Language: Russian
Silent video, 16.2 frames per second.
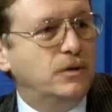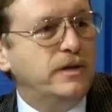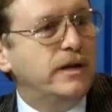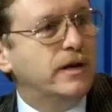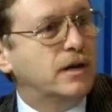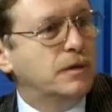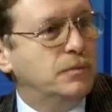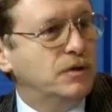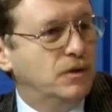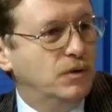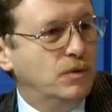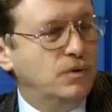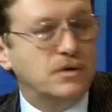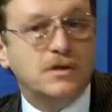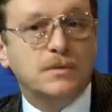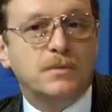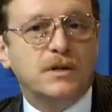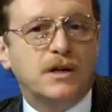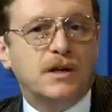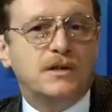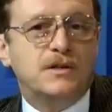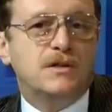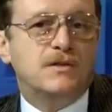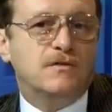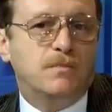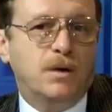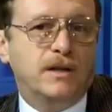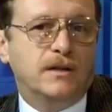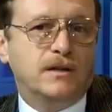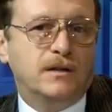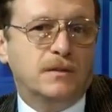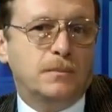не рекомендуется приходить в
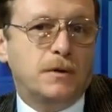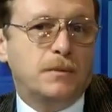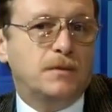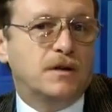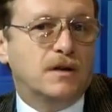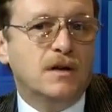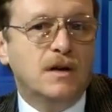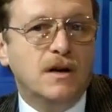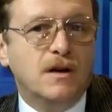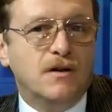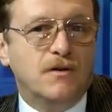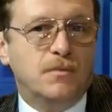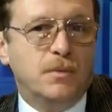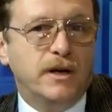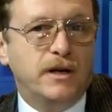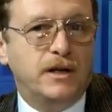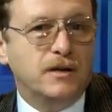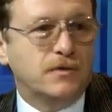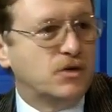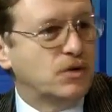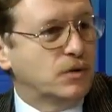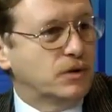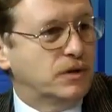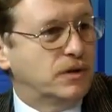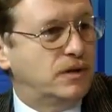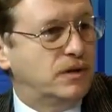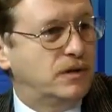банк, например, в майке и в шортах.